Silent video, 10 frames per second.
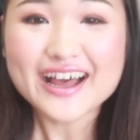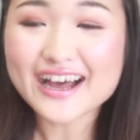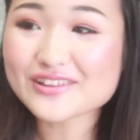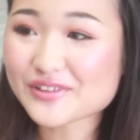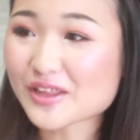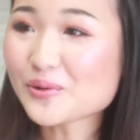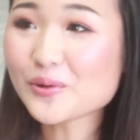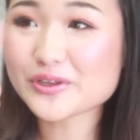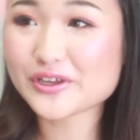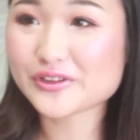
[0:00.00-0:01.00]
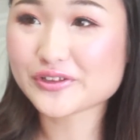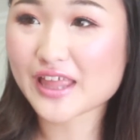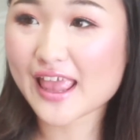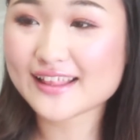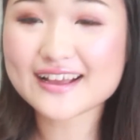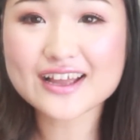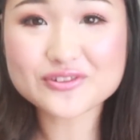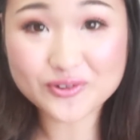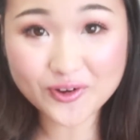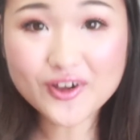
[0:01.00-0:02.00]
あのね東急のね2階の
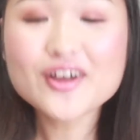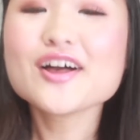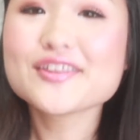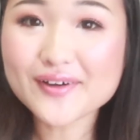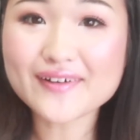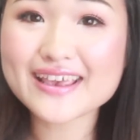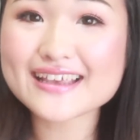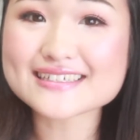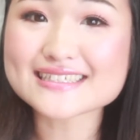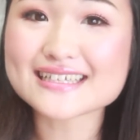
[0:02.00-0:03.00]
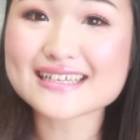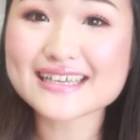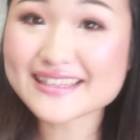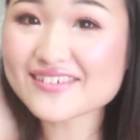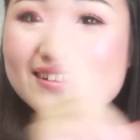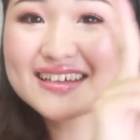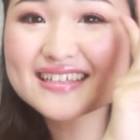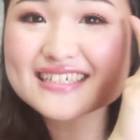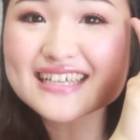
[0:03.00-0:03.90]
とこのキールズに行ってみてくだ